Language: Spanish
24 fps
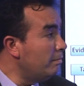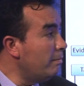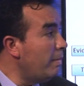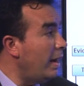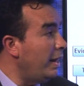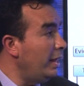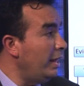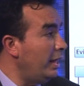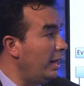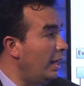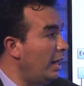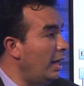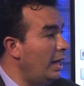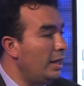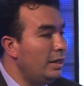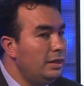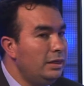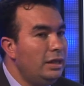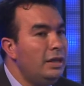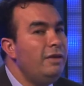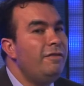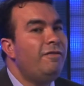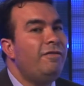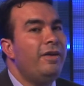maneja
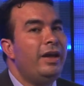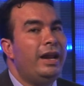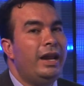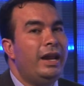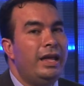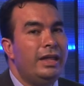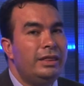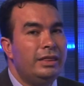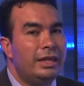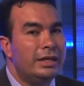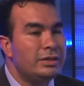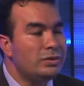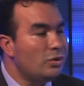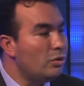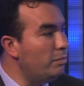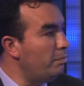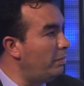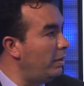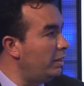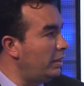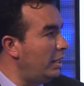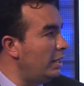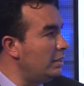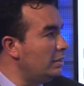diferentes
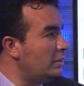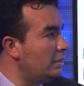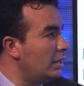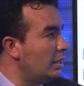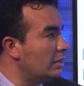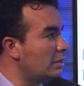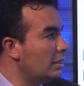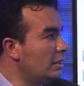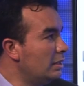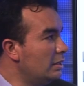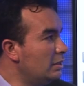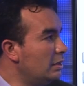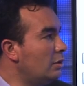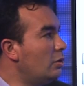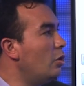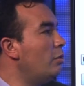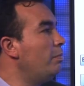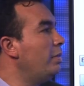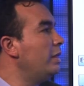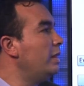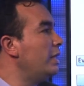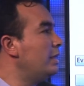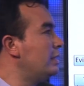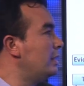competencias,
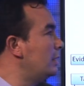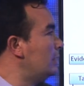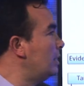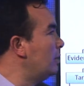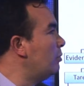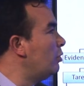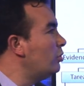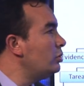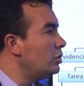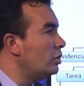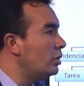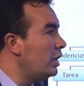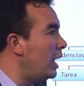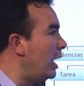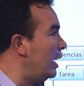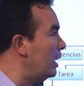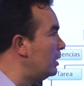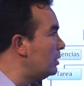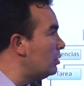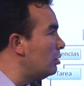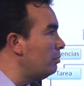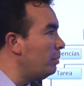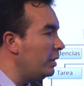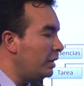competencias
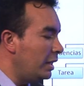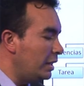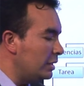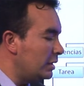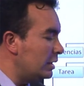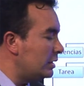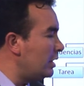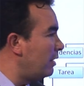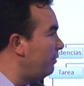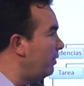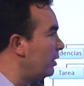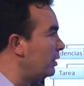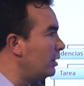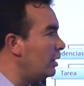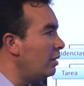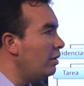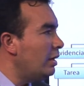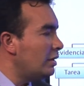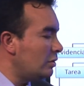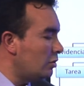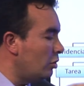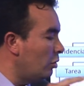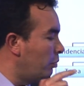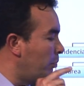emocionales, competencias
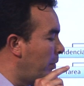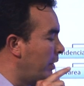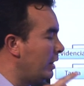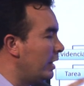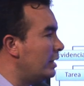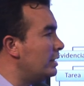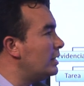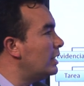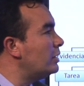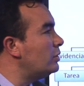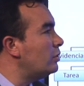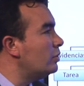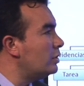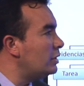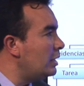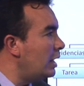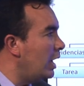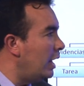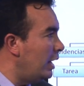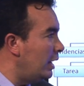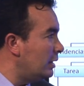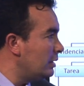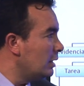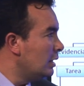afectivas, competencias
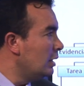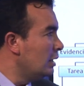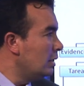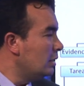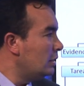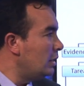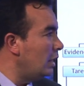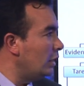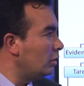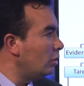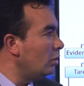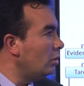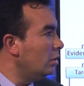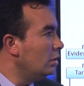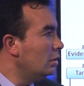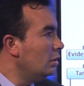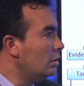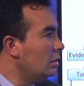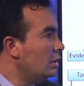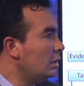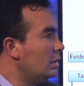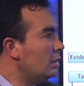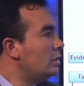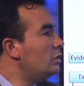sociales, ¿cierto?
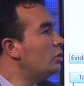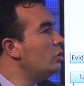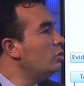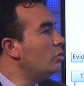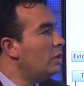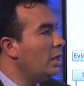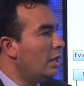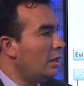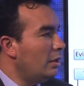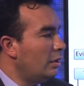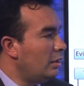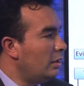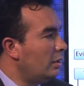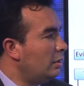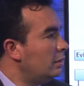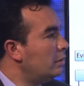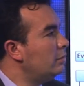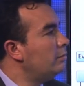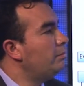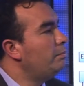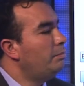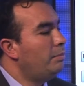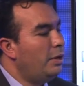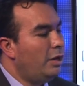Ciudadanas,
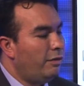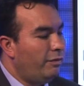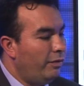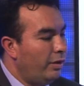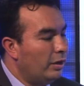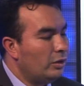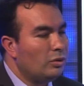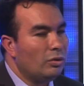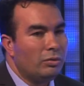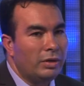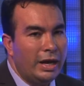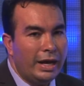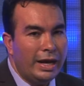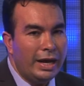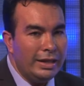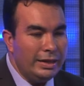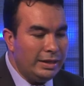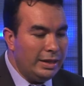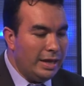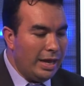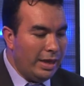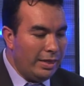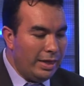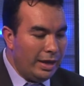laborales. Perfecto, una
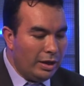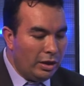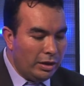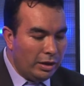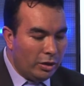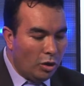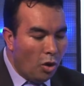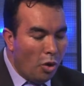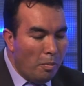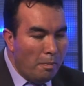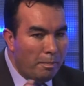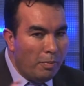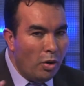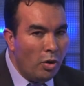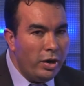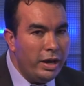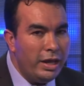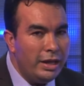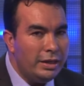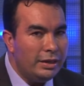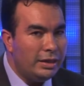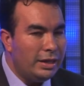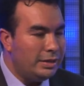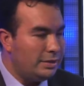cantidad de
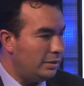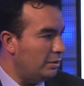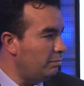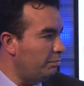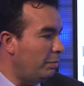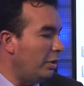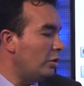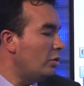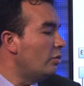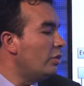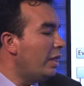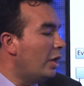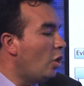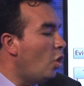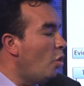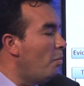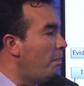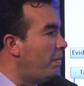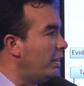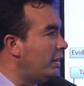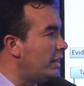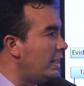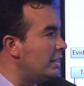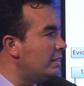componentes, perdón, de
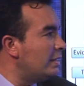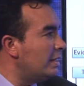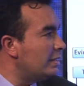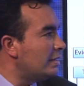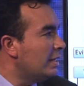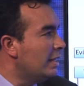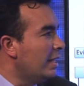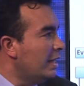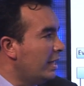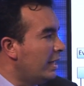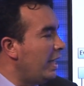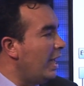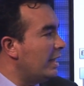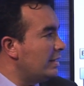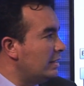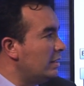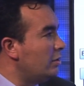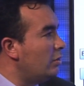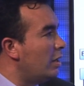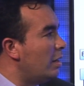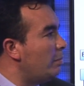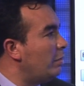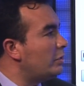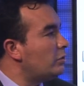competencias que
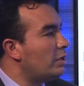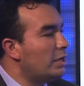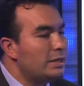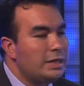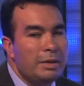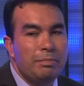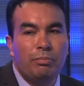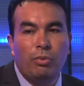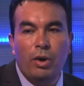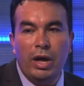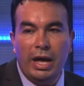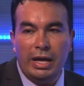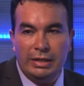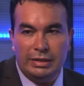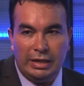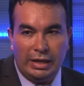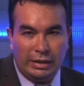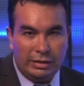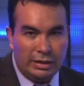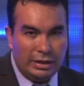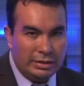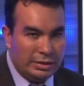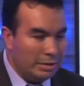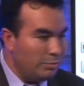hacen que una persona se pueda
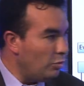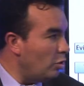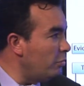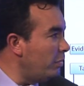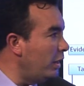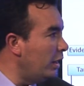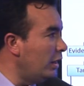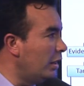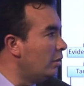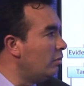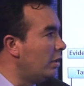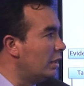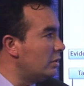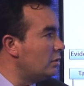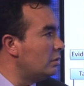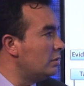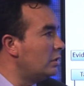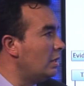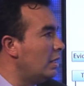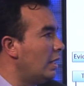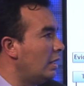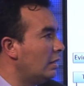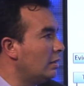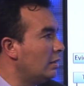desenvolver en una sociedad.